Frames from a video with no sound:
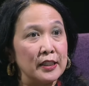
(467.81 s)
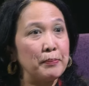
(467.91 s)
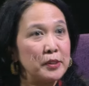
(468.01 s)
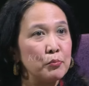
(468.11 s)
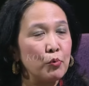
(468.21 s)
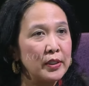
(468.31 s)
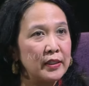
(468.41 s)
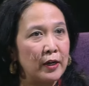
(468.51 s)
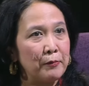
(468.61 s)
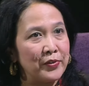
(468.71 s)
tapi
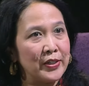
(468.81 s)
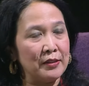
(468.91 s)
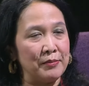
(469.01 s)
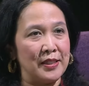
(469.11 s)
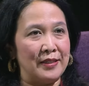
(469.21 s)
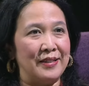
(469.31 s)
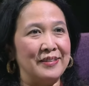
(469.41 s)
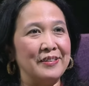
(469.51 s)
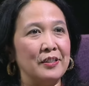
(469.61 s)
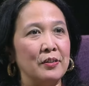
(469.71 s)
semuanya terampirat misalnya.
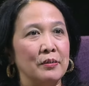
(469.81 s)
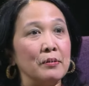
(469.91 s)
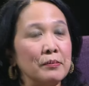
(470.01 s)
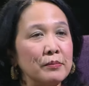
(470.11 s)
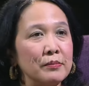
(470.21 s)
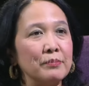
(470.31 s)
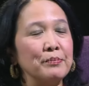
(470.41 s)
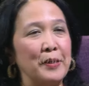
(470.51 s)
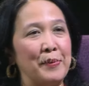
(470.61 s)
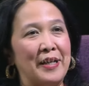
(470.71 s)
Hmm.
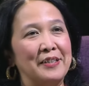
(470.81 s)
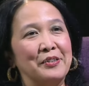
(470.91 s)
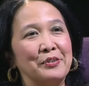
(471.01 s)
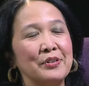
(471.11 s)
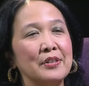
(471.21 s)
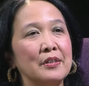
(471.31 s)
Gimana itu?